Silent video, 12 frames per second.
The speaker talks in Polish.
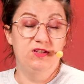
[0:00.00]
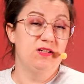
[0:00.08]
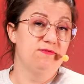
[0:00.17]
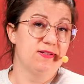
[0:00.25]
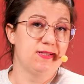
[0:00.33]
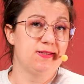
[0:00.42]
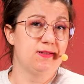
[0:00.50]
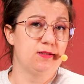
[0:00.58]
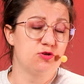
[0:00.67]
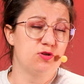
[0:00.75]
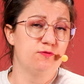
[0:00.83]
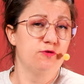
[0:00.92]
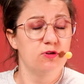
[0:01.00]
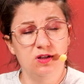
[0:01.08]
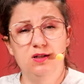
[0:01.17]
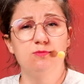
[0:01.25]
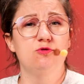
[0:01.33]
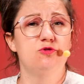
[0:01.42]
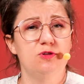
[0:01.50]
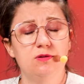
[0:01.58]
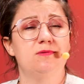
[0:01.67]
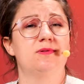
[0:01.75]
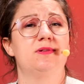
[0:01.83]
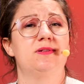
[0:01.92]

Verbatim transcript: Witam Was serdecznie w kolejnym odcinku z